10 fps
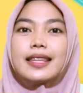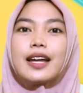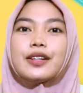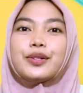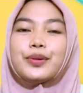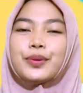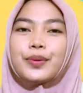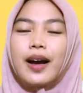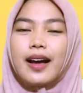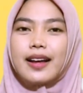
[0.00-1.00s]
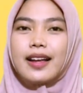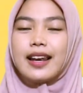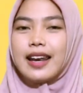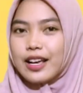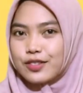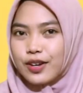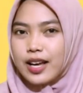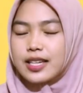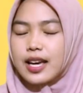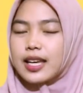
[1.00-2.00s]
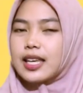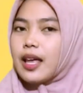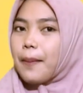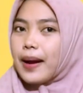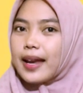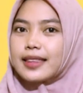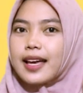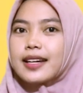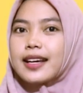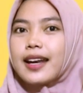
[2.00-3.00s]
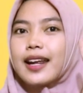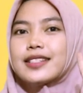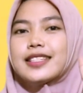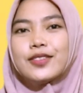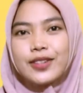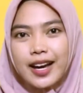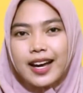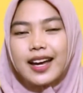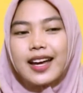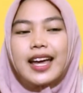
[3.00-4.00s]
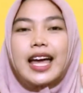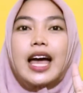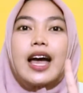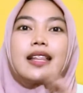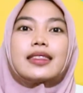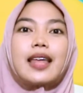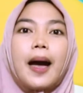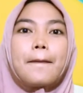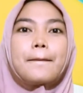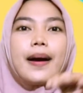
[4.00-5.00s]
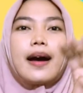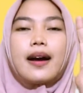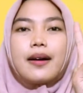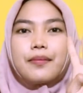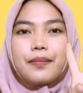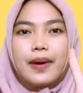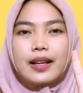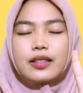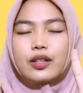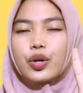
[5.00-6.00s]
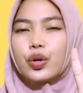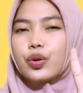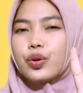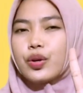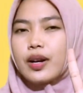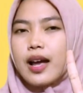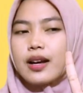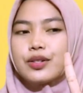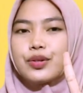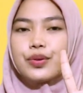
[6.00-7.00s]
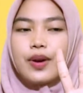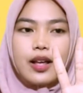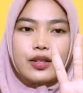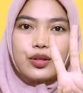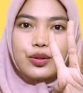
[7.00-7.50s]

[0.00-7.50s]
dan 2. Langsung aja kita pakai tangan kanan juga. Tambah 4 kurang 2,